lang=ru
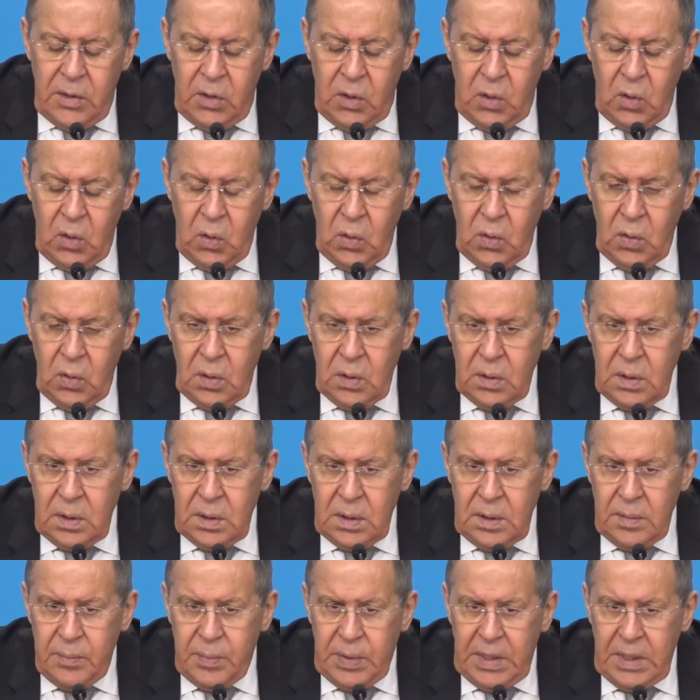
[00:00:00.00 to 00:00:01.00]
Но
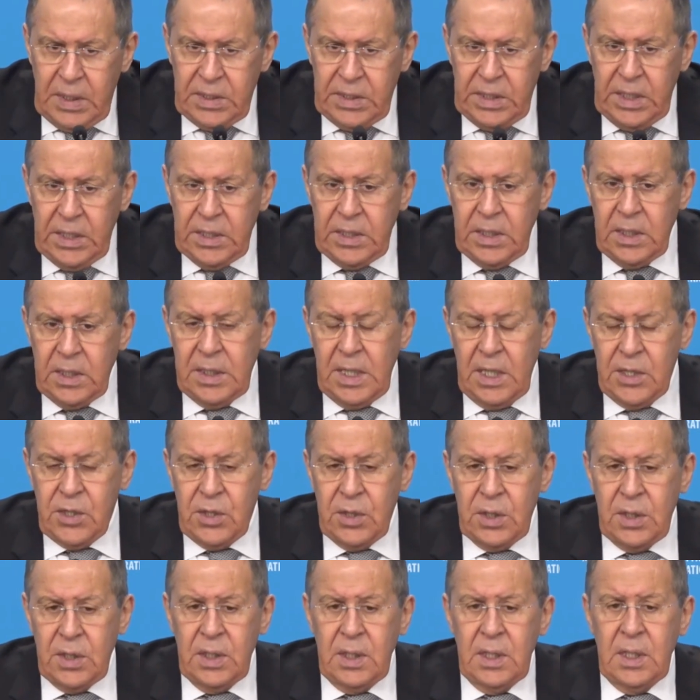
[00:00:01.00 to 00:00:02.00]
э, процессы,
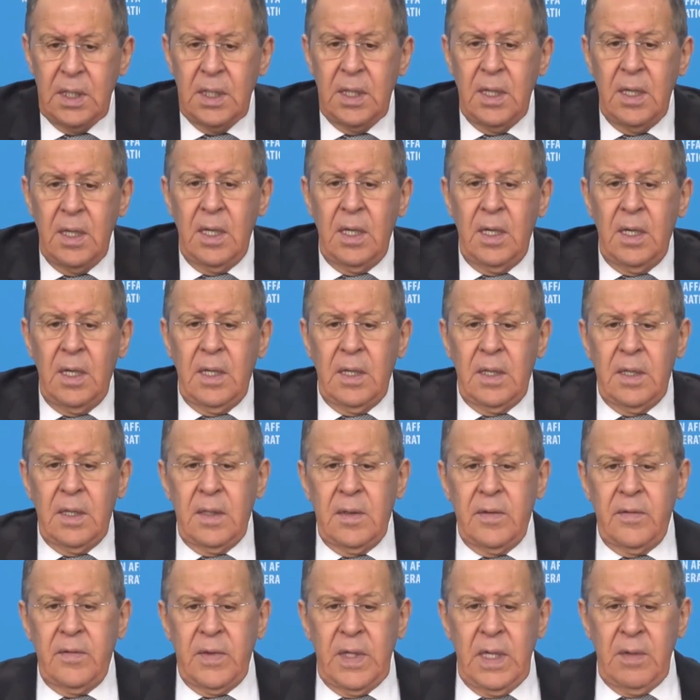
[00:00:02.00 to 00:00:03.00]
начатые
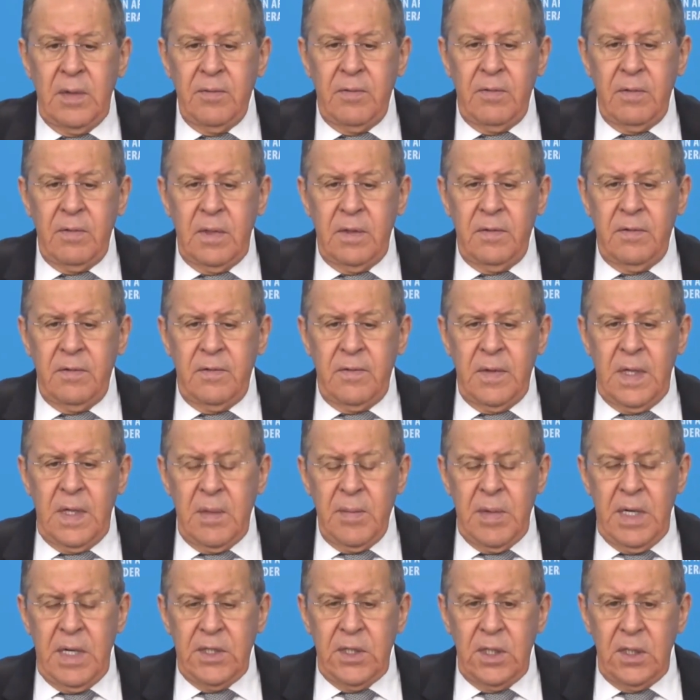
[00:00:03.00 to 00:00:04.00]
э, в,
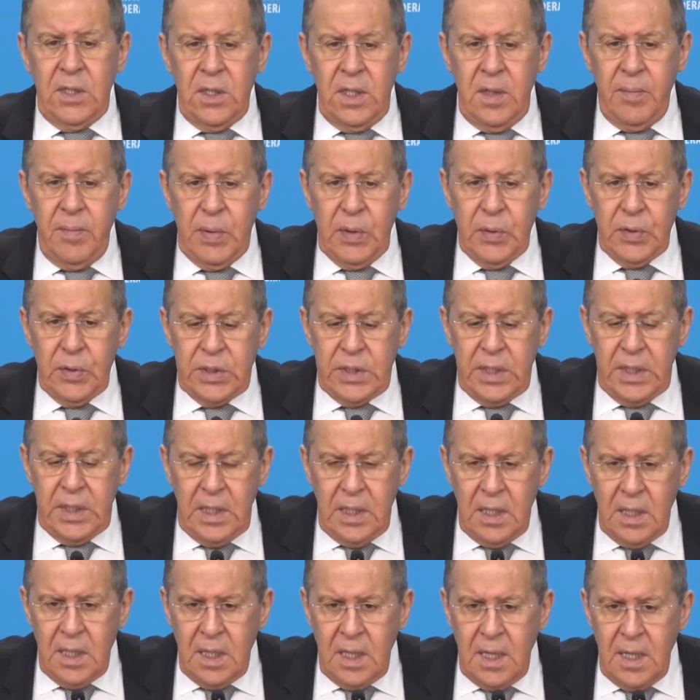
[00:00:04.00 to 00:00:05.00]
формате 3 плюс
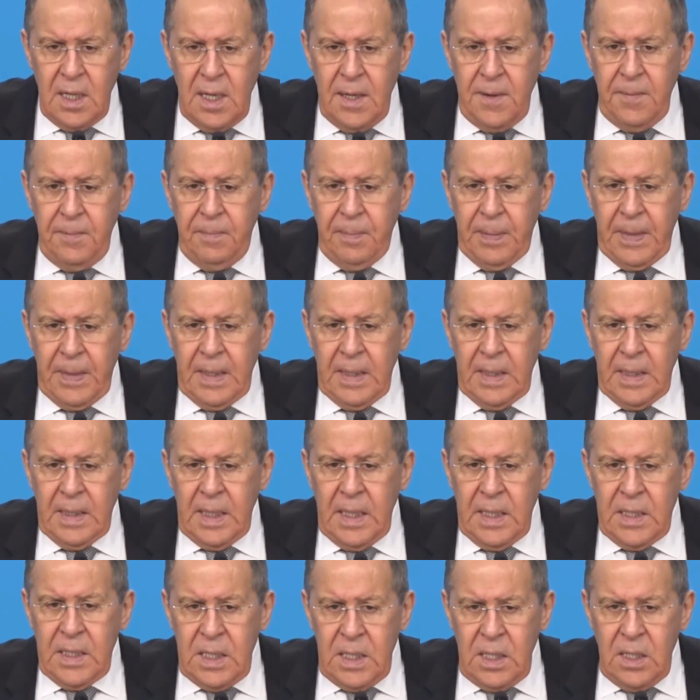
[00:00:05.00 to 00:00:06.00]
3, э,
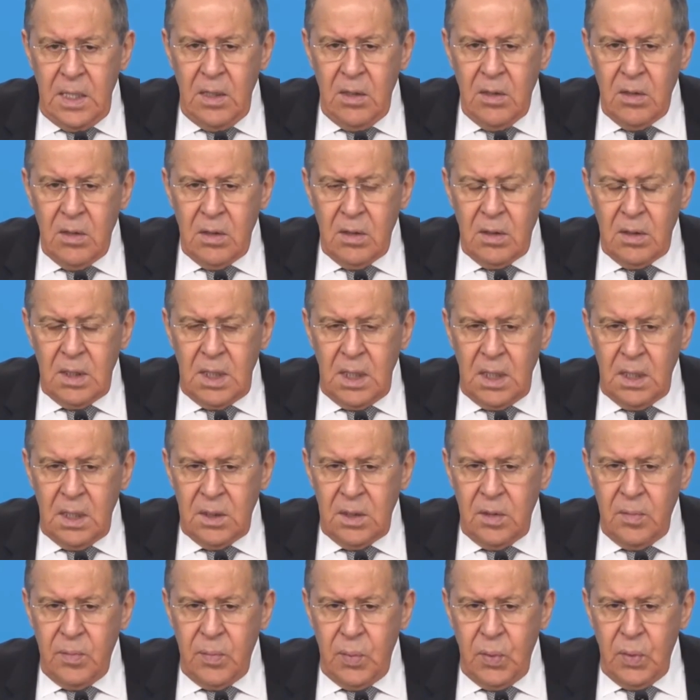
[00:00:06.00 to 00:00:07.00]
они
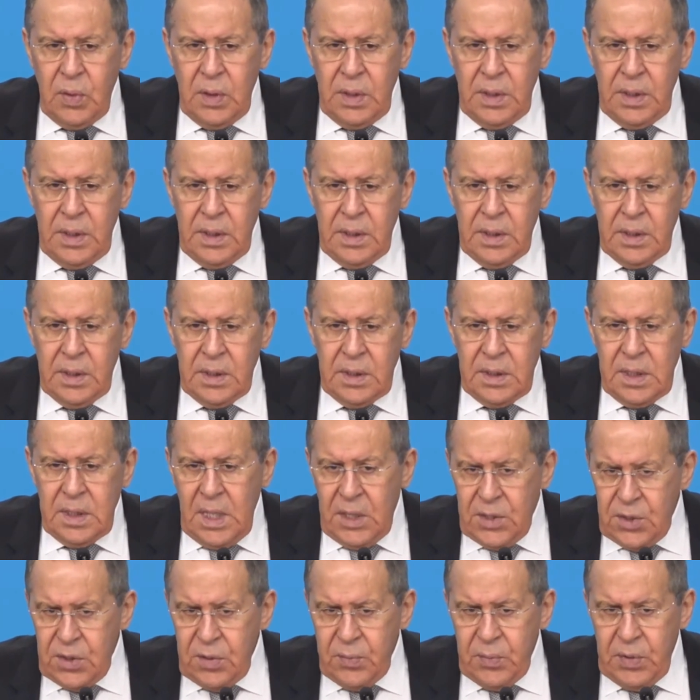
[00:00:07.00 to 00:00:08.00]
гораздо более
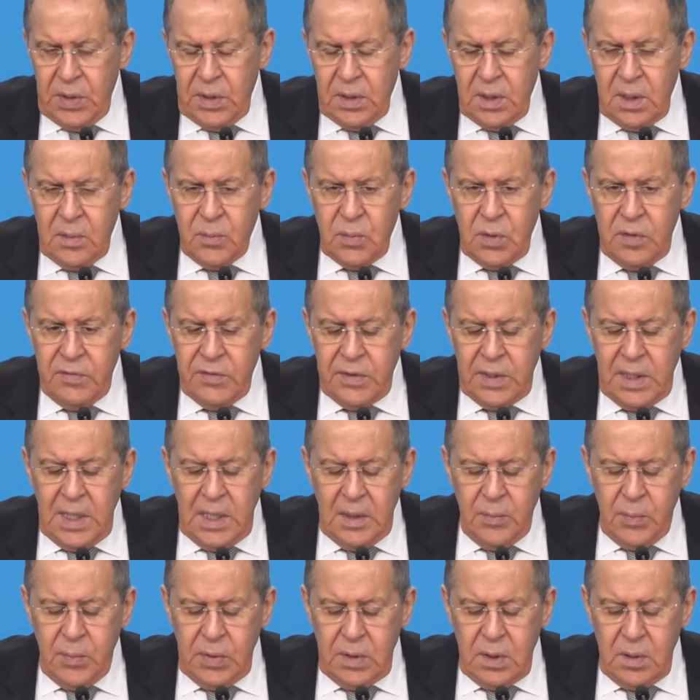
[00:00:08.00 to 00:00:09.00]
значимые, на мой
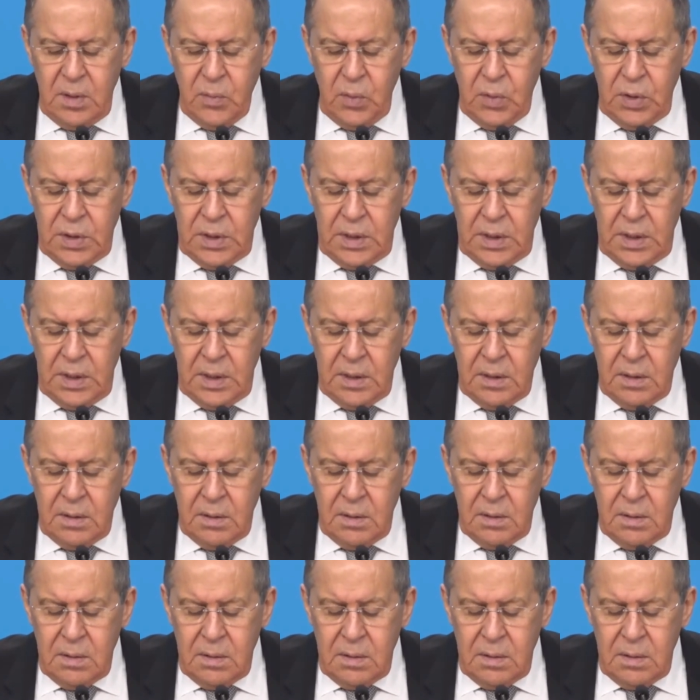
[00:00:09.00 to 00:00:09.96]
взгляд, потому что